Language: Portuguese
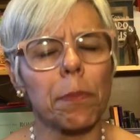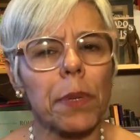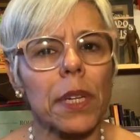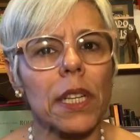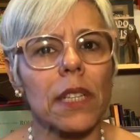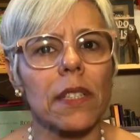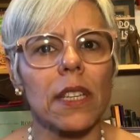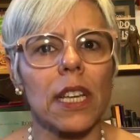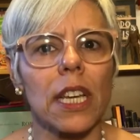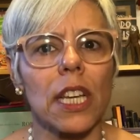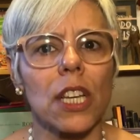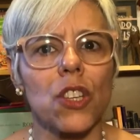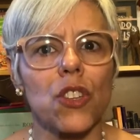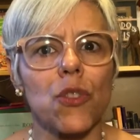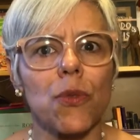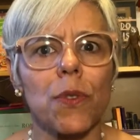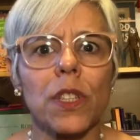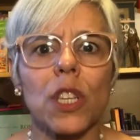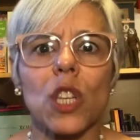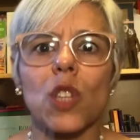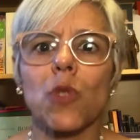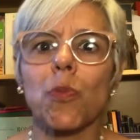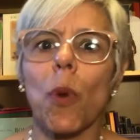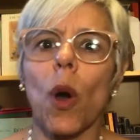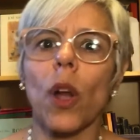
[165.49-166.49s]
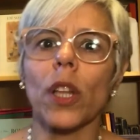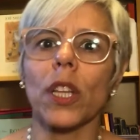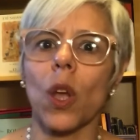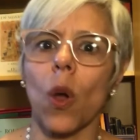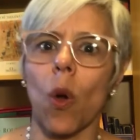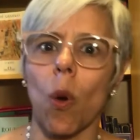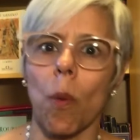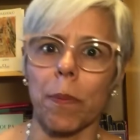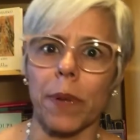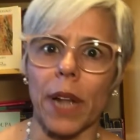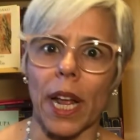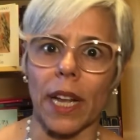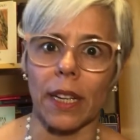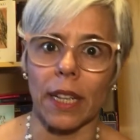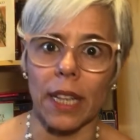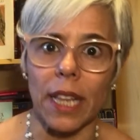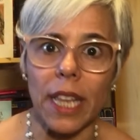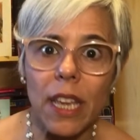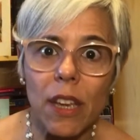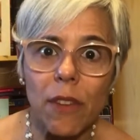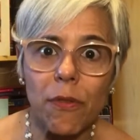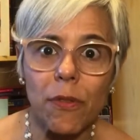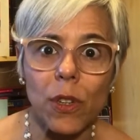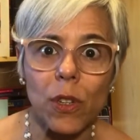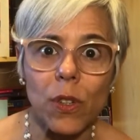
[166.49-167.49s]
presente, vocês podem comprar
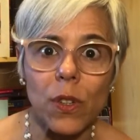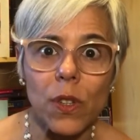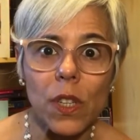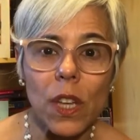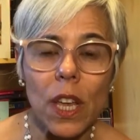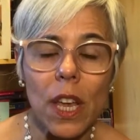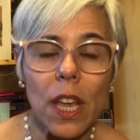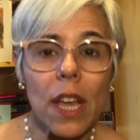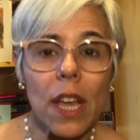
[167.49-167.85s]
livros?